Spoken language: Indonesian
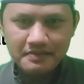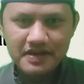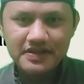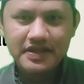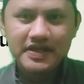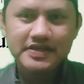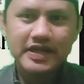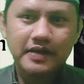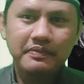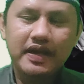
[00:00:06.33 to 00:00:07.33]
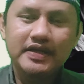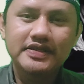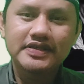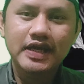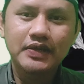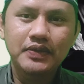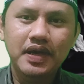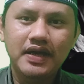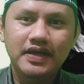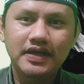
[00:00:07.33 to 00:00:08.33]
Masih di segmen satu
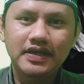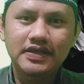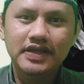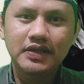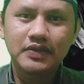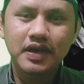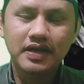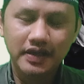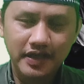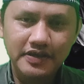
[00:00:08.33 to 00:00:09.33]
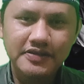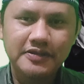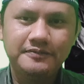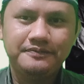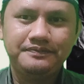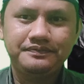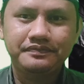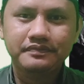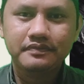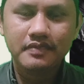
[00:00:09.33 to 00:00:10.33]
hari satu hadis
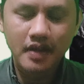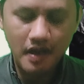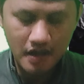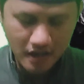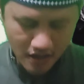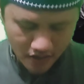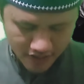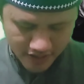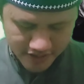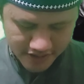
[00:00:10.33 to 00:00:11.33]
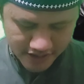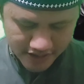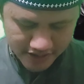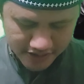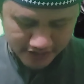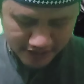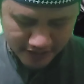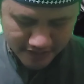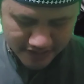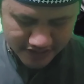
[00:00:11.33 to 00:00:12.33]
Oke sekarang kita
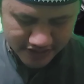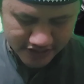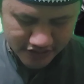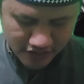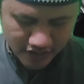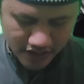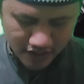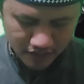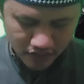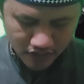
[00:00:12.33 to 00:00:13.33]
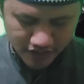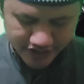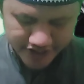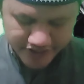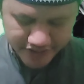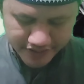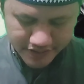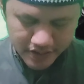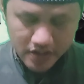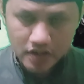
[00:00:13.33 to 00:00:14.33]
masih di Sohi Al-Bukhari
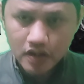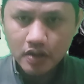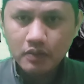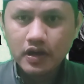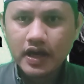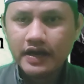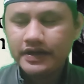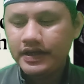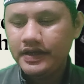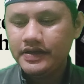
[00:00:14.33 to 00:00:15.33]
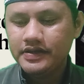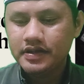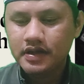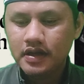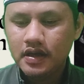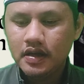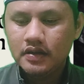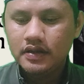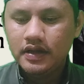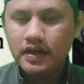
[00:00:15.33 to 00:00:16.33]
Nomor hadis
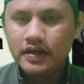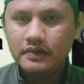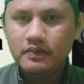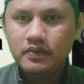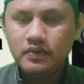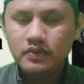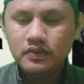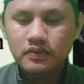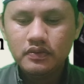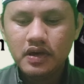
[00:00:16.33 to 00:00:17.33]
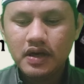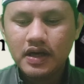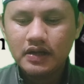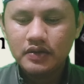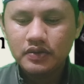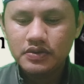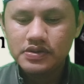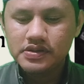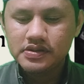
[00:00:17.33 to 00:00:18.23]
3211